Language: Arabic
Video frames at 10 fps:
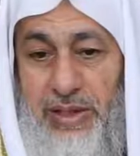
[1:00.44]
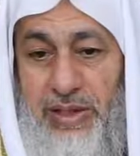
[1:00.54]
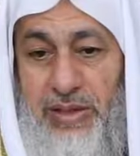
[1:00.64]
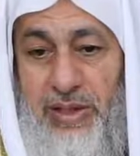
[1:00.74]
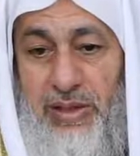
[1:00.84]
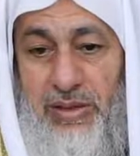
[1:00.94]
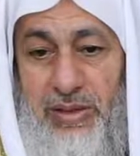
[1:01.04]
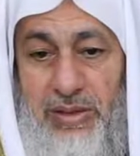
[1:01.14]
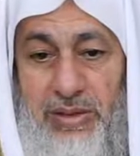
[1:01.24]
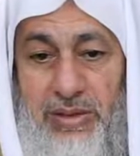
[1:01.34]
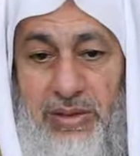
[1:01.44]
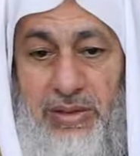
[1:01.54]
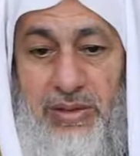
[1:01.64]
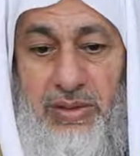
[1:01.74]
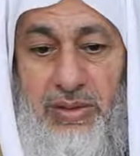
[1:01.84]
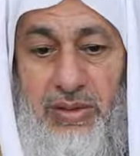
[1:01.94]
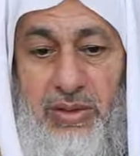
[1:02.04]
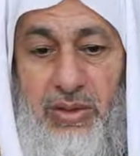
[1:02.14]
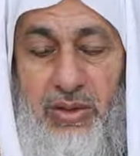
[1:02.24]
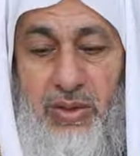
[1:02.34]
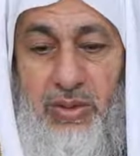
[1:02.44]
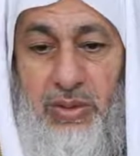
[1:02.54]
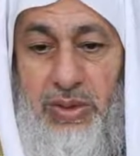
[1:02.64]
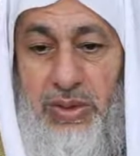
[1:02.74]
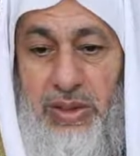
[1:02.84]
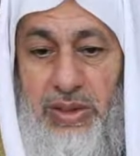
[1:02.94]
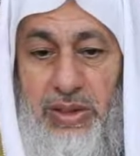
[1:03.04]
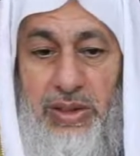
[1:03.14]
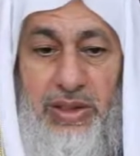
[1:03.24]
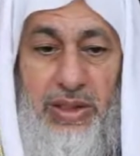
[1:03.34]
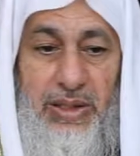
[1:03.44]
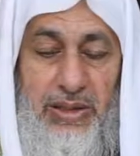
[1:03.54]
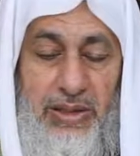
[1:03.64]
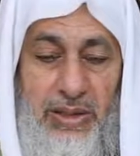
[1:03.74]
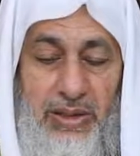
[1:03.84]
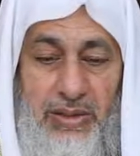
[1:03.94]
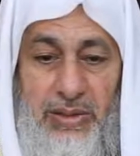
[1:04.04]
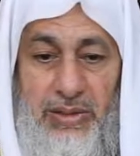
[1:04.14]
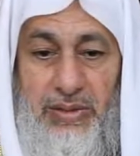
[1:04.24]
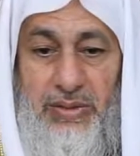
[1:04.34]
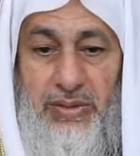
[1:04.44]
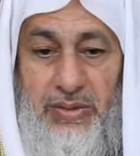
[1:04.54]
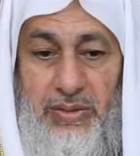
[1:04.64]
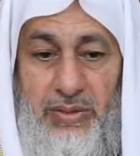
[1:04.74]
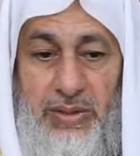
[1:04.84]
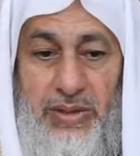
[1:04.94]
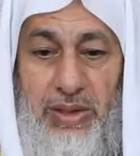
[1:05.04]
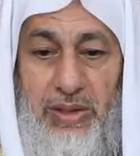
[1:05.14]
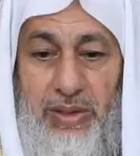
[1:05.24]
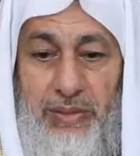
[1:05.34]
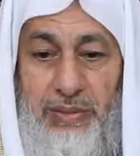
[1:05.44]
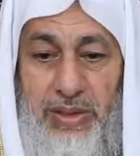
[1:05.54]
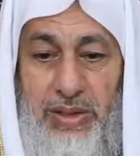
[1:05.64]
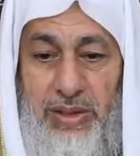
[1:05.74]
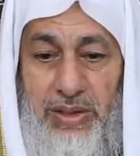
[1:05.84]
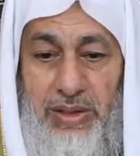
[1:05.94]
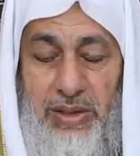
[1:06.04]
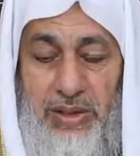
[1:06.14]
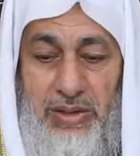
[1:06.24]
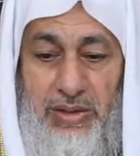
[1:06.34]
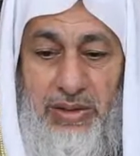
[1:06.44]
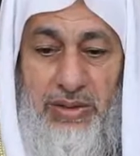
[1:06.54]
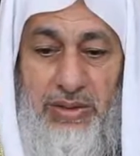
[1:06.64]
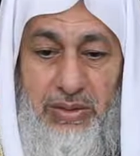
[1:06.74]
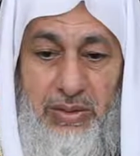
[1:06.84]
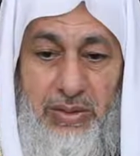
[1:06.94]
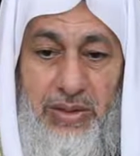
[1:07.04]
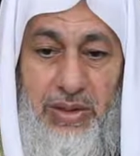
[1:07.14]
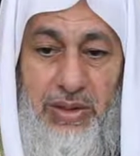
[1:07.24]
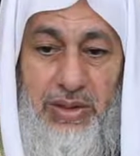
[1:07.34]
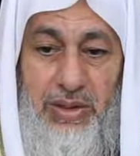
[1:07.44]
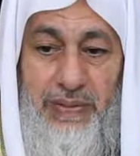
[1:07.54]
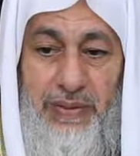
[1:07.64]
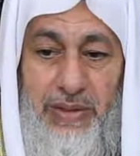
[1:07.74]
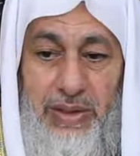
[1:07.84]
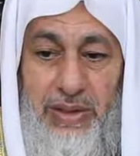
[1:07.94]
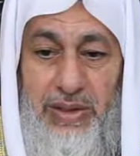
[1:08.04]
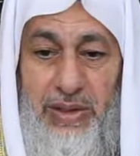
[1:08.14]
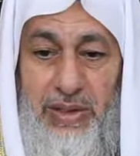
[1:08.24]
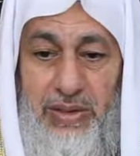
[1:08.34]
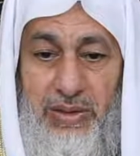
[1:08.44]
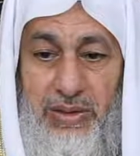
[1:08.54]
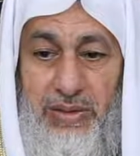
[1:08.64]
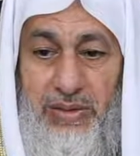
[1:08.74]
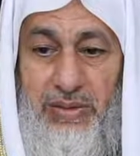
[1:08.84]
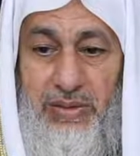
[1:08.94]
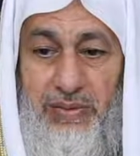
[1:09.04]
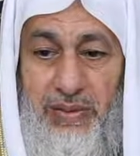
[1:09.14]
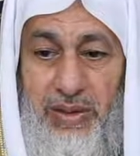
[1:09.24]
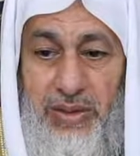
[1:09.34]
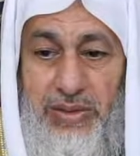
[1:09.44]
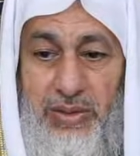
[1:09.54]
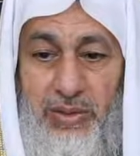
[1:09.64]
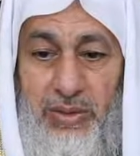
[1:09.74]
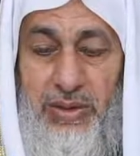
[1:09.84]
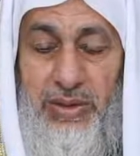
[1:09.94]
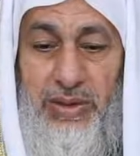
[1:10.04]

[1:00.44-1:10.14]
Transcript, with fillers: عليك حقا وإن لأهلك عليك حقا وإن لربك عليك حقا وإن لضيفك عليك حقا فأعطي كل